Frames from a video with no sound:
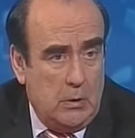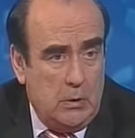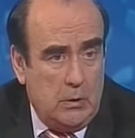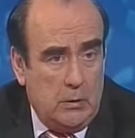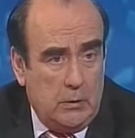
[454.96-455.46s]

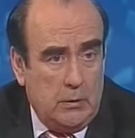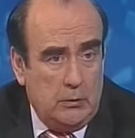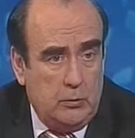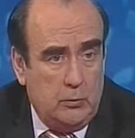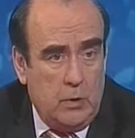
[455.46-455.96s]
э,
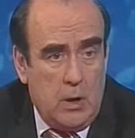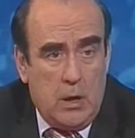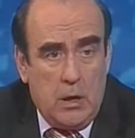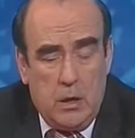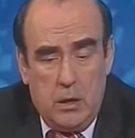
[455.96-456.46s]
году.
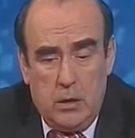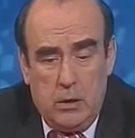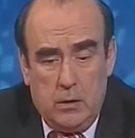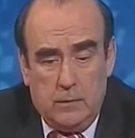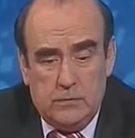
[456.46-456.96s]

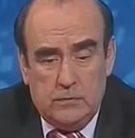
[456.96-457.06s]
И на